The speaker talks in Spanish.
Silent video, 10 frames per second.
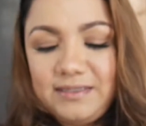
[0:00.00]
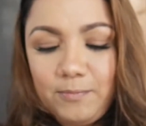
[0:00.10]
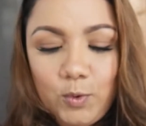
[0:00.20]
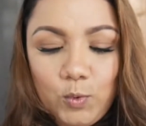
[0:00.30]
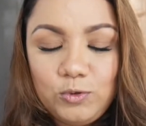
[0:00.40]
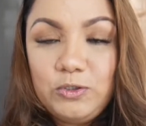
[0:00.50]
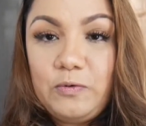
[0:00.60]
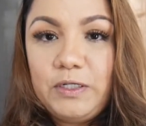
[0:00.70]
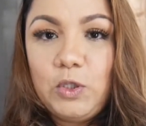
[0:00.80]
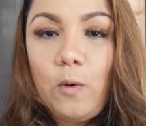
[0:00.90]
este producto
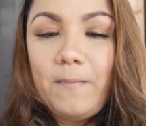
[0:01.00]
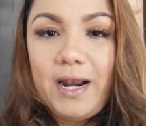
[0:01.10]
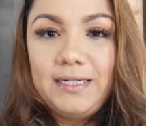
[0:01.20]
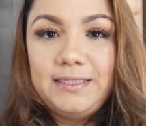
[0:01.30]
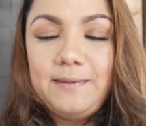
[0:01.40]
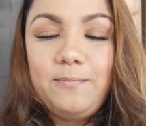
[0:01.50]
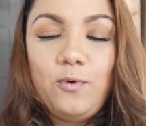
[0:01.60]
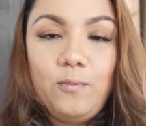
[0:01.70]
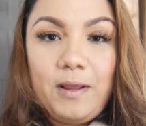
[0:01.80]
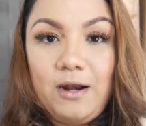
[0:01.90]
sobre todo para el
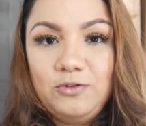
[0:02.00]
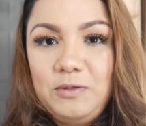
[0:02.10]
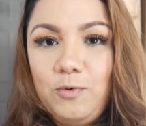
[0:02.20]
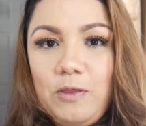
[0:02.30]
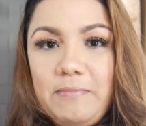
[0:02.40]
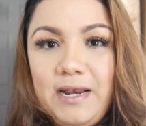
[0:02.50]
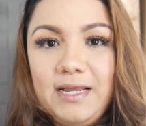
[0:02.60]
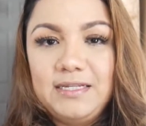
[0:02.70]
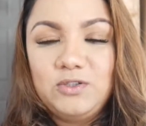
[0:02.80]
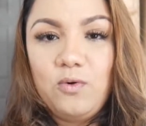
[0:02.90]
tipo para los tipos de
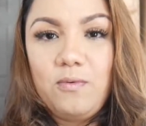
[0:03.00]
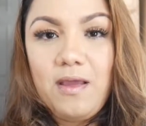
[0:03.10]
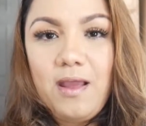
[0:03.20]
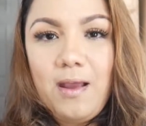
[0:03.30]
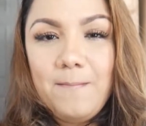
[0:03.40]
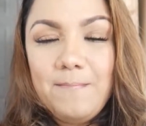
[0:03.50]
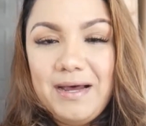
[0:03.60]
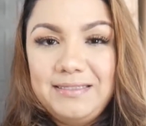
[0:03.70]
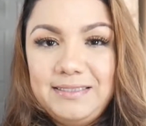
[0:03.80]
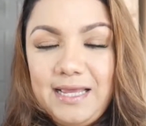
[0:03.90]
pieles que son
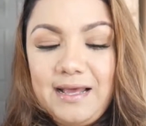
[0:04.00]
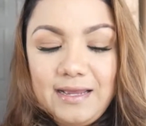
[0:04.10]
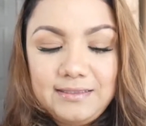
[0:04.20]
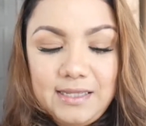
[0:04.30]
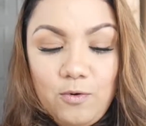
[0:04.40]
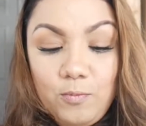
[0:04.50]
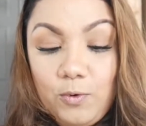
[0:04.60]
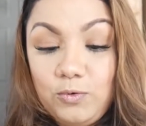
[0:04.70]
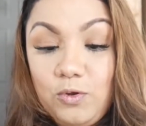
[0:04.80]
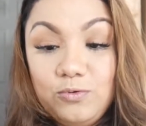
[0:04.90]
más secas es un
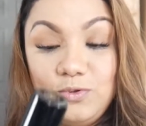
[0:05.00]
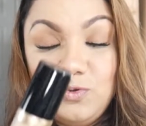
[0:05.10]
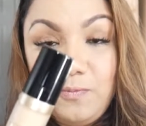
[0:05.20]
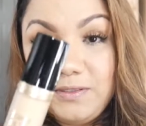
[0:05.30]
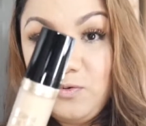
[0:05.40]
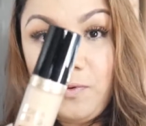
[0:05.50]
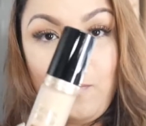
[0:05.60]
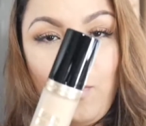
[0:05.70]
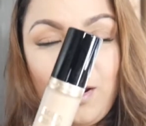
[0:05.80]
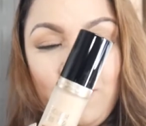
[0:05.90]
producto súper súper
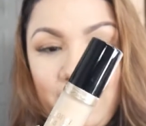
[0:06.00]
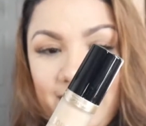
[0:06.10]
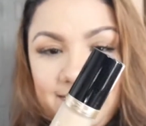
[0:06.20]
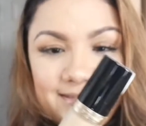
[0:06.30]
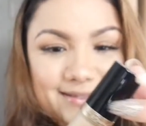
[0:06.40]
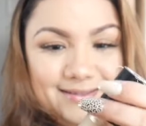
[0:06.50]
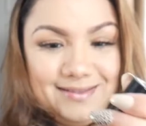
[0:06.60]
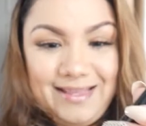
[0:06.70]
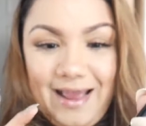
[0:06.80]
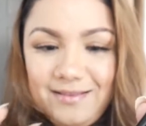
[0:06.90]
bueno es
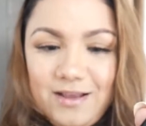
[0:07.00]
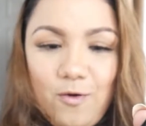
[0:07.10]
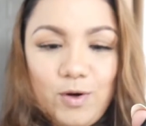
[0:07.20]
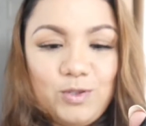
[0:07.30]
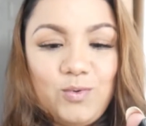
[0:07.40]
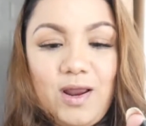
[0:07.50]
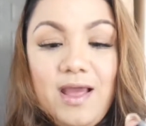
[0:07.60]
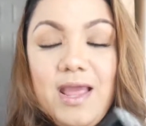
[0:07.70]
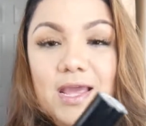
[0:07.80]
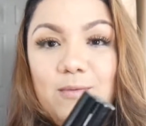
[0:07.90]
de alta cobertura
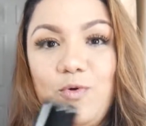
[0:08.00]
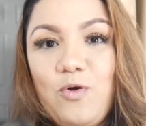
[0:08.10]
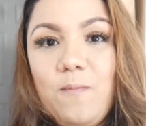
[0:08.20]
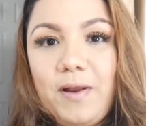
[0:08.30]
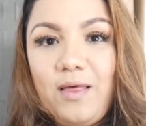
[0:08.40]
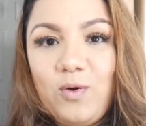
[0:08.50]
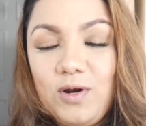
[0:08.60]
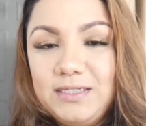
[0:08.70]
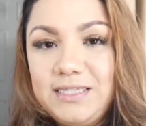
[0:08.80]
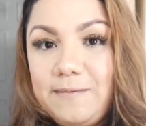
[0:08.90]
es muy comparado
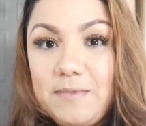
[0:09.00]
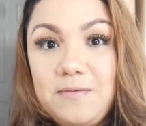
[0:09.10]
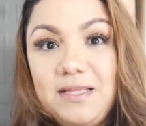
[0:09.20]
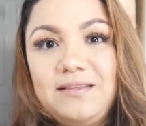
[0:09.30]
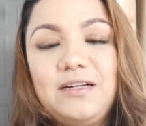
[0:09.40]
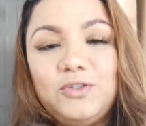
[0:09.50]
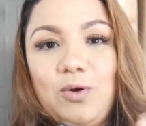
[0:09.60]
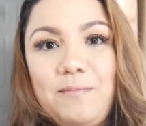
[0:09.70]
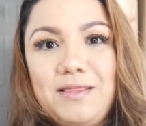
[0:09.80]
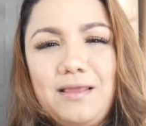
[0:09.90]
con el Shape Tape de Tarte,
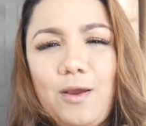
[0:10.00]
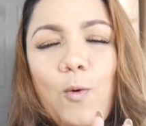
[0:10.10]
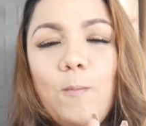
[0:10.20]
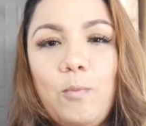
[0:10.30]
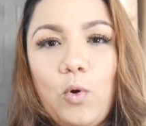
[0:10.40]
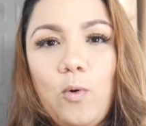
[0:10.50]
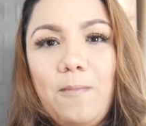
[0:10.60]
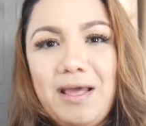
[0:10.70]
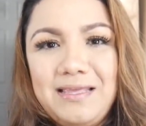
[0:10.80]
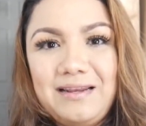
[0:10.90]
solamente que es un poco
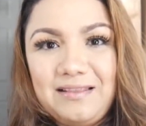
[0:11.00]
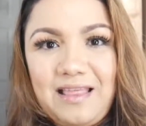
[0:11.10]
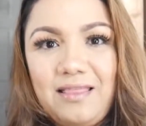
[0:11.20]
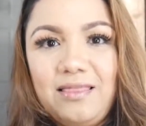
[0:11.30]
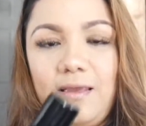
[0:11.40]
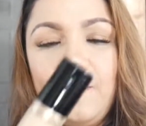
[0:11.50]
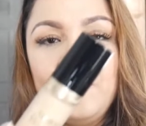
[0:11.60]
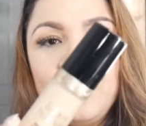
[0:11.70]
más hidratante.